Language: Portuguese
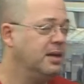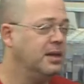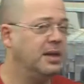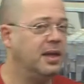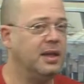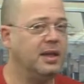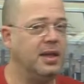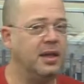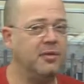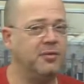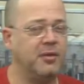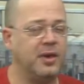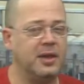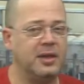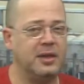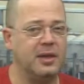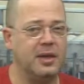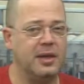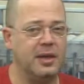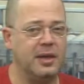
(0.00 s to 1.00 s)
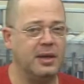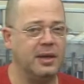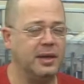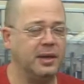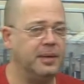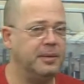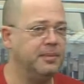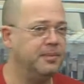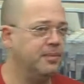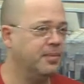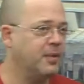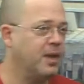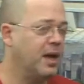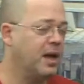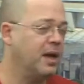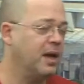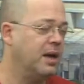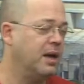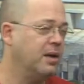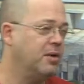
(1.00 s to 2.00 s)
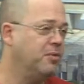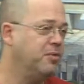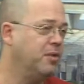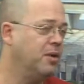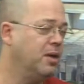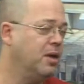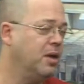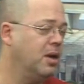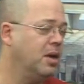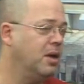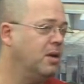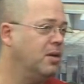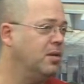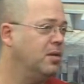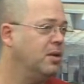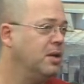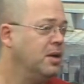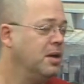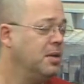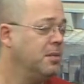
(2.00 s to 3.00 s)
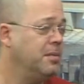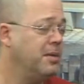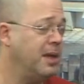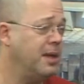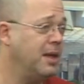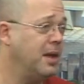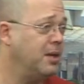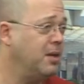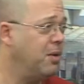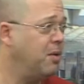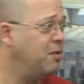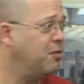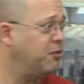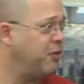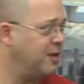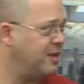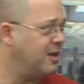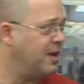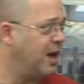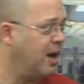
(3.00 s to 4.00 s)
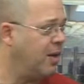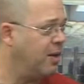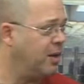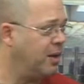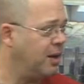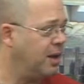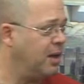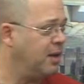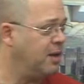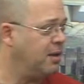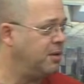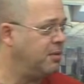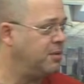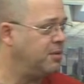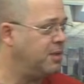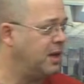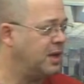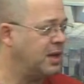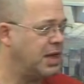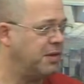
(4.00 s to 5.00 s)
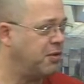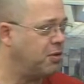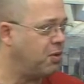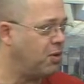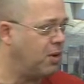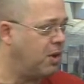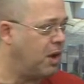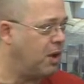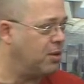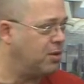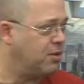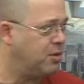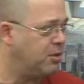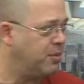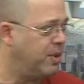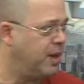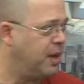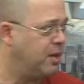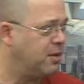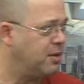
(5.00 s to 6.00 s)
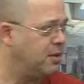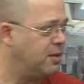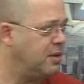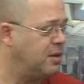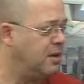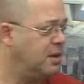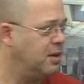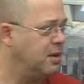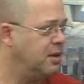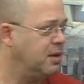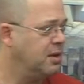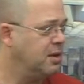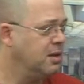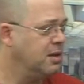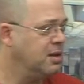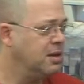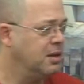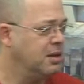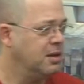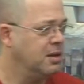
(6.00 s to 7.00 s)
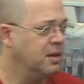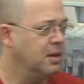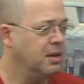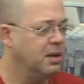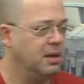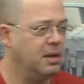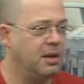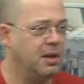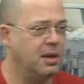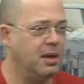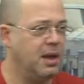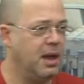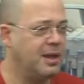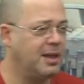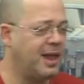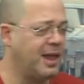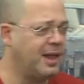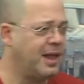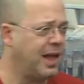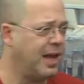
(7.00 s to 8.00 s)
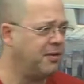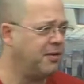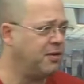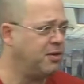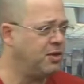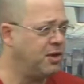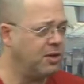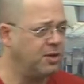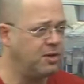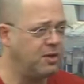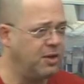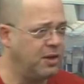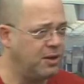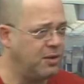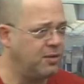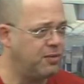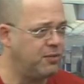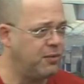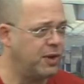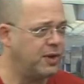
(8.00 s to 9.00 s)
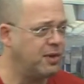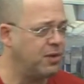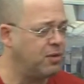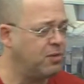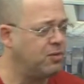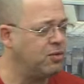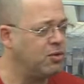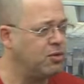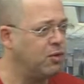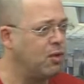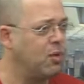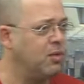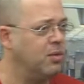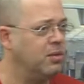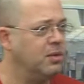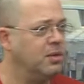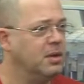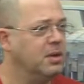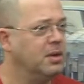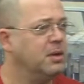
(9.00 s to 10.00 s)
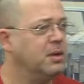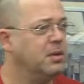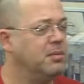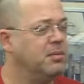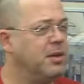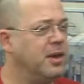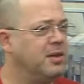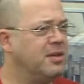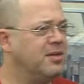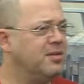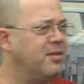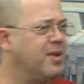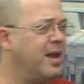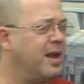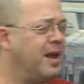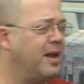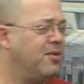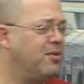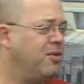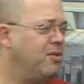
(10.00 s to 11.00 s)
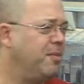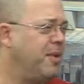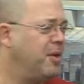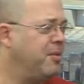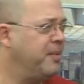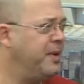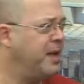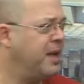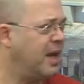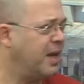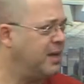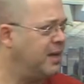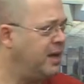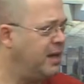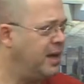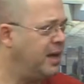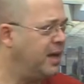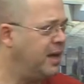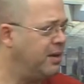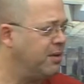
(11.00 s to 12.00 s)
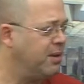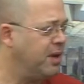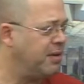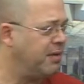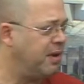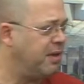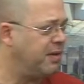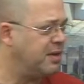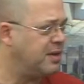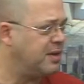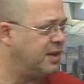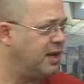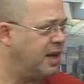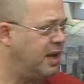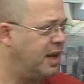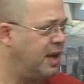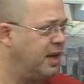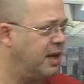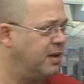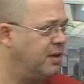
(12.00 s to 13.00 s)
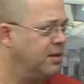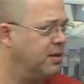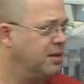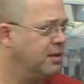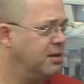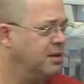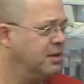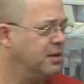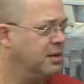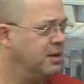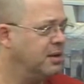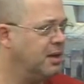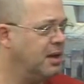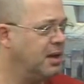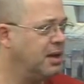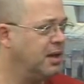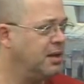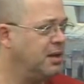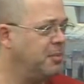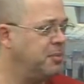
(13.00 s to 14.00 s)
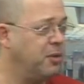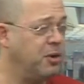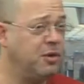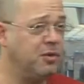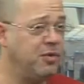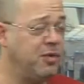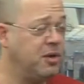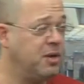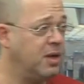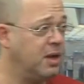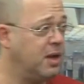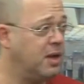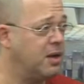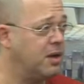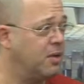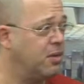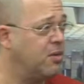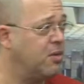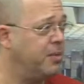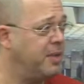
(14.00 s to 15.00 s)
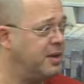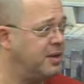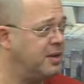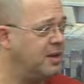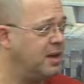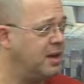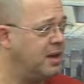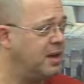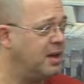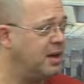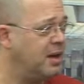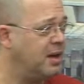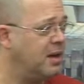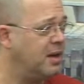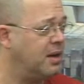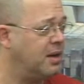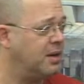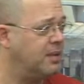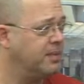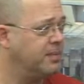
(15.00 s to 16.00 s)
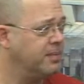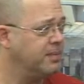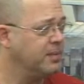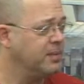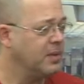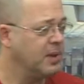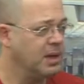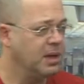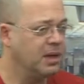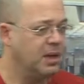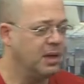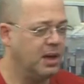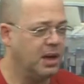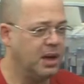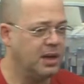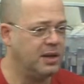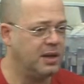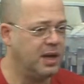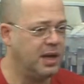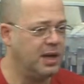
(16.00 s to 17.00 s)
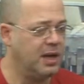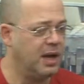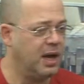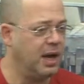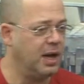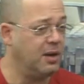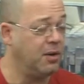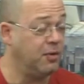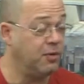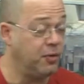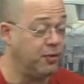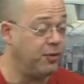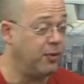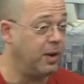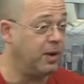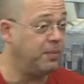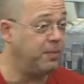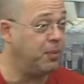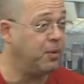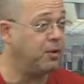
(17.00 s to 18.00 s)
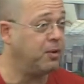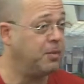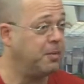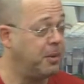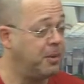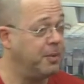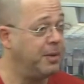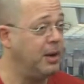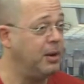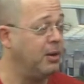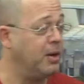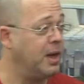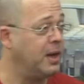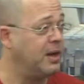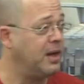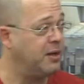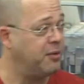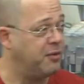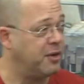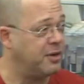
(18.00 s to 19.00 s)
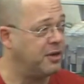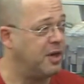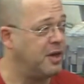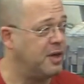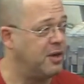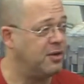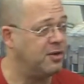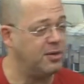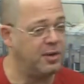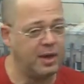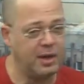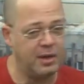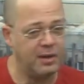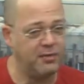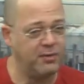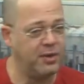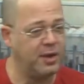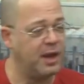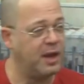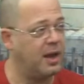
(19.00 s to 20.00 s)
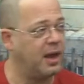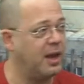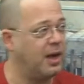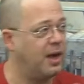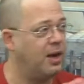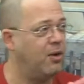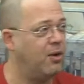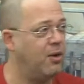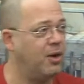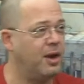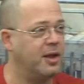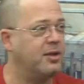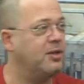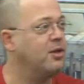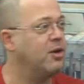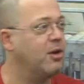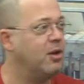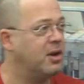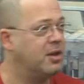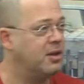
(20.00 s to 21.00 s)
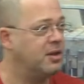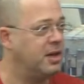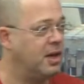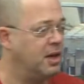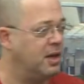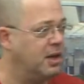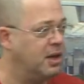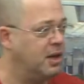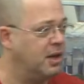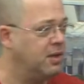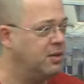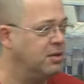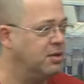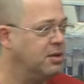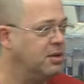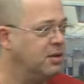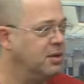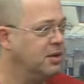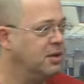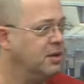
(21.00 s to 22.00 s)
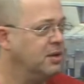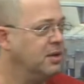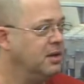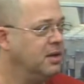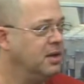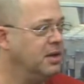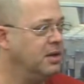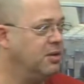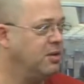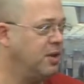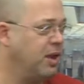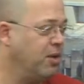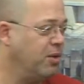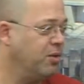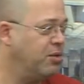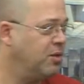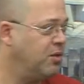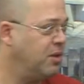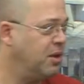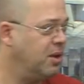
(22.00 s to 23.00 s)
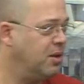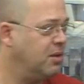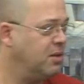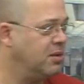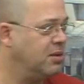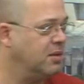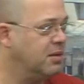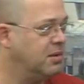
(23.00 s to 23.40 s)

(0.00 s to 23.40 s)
tentei fazer a, a, o violão, na, na, não de fazer aula, né? Eu tentava tocar o instrumento, assim, e até dava, eu tinha, tinha, fazia algum som, mas não era tudo meio brincadeira, não levava a sério. Né? Depois dos 20 anos é que eu comecei a, a treinar e eu falei, poxa, para melhorar tem que fazer isso, tem que ficar lá horas e horas treinando e não tem outro jeito.